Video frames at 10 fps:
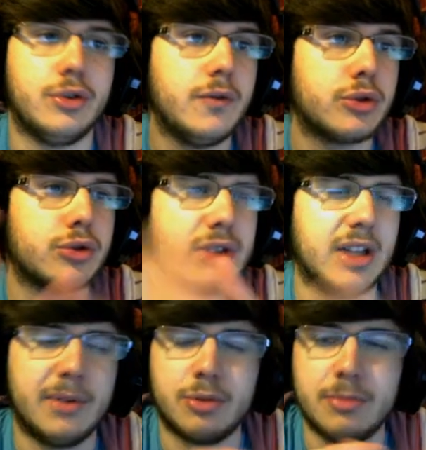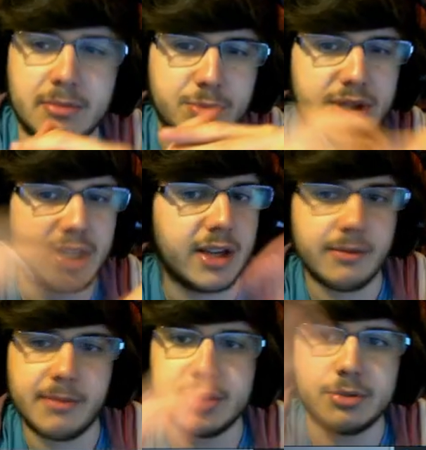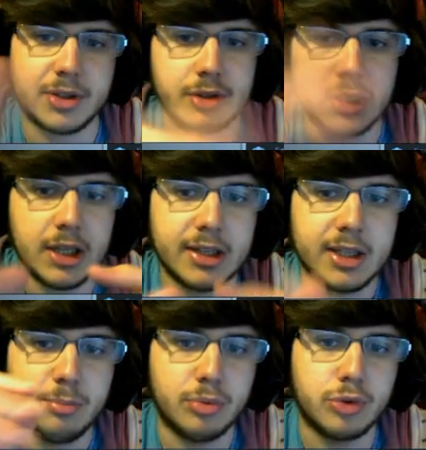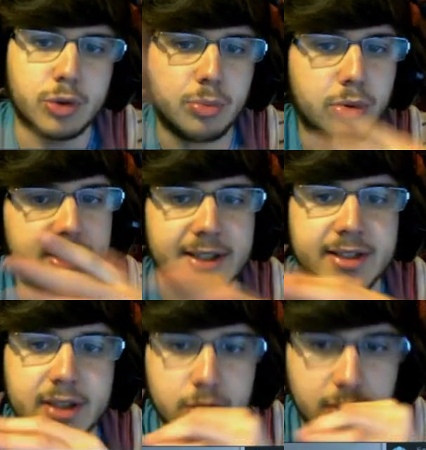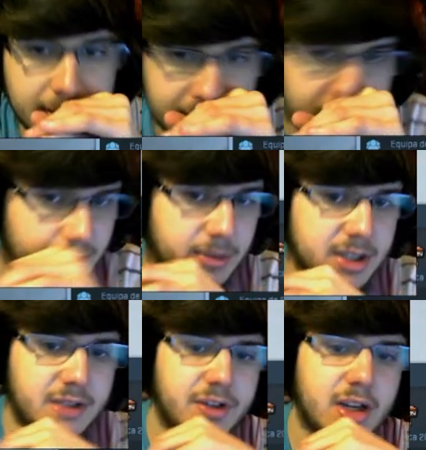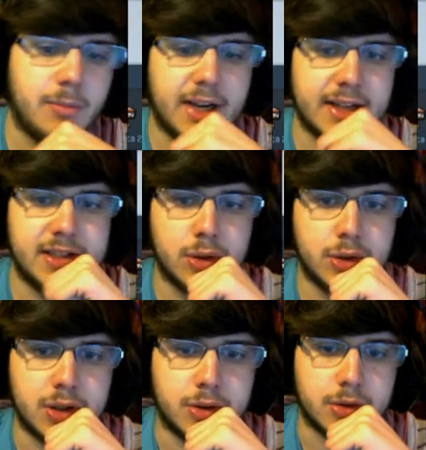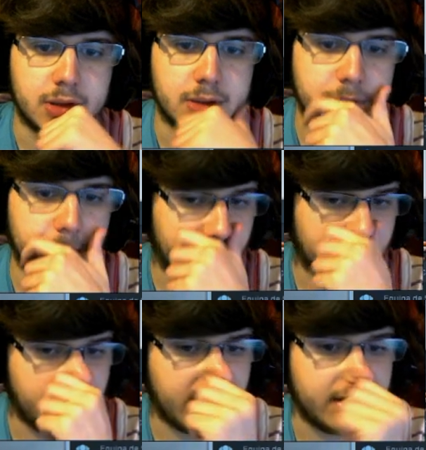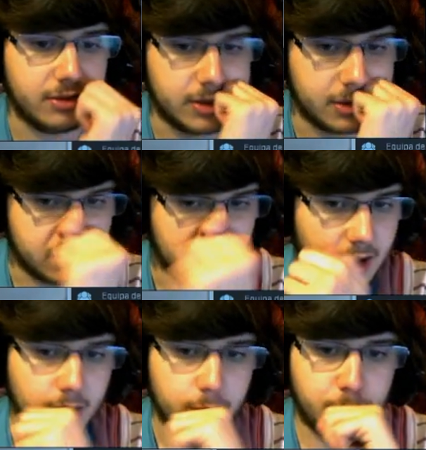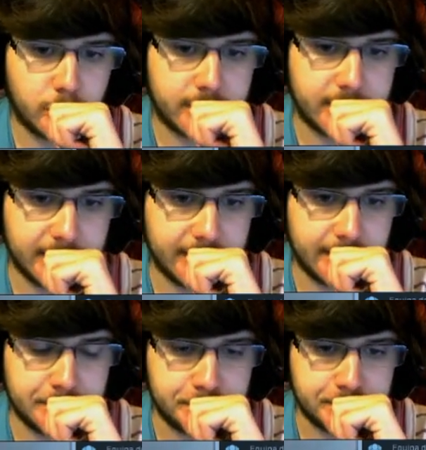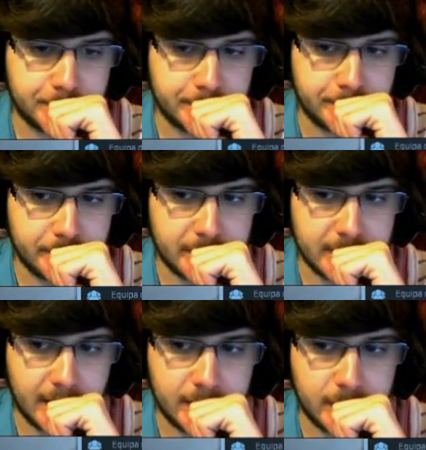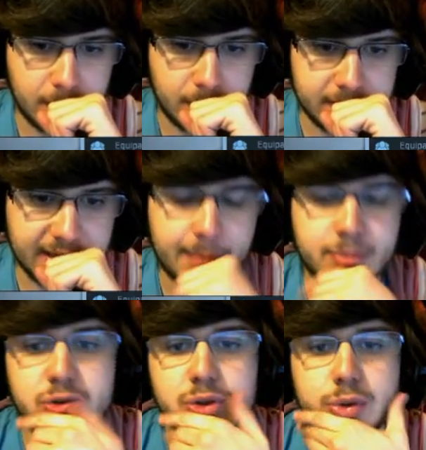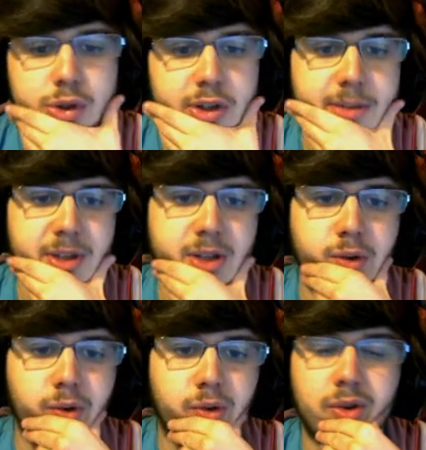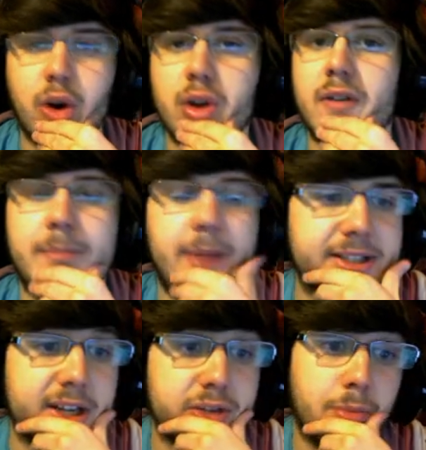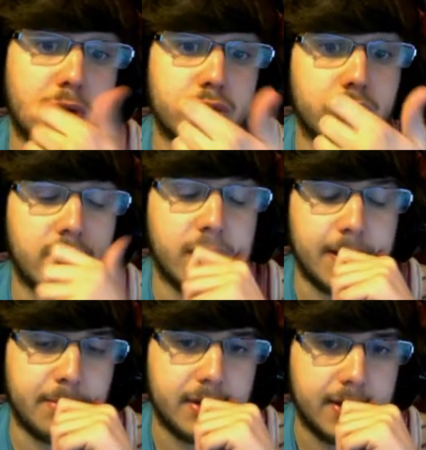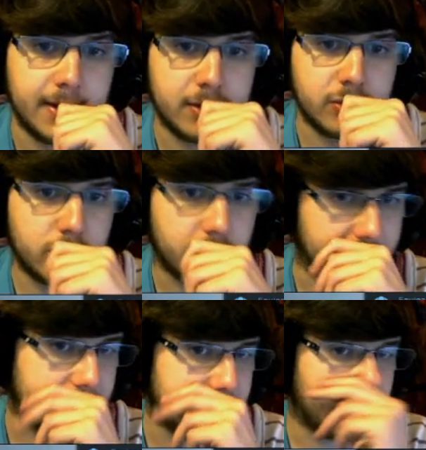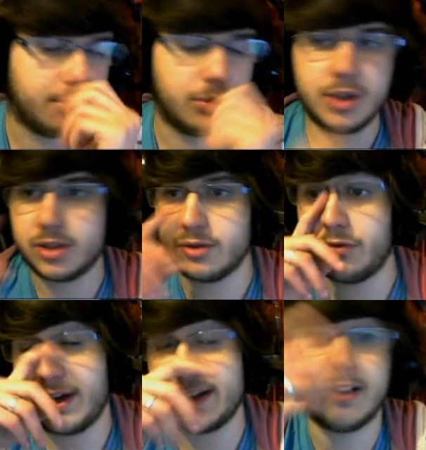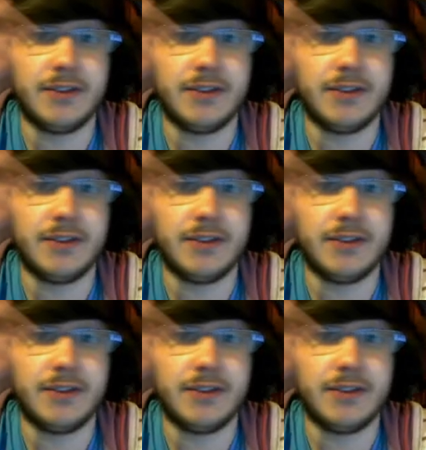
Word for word: Eu não vi o jogo, estava a dormir, mas depois cheguei aqui e vi mais ou menos tipo, os pontos, a cena toda. Mas fiquei um bocado desiludido, na minha opinião, fiquei um bocado desiludido. Porque, hum, digamos que o nosso amigo Olaf Meister acho que foi o pior jogador da equipa dos Fnatic, por isso foi ganda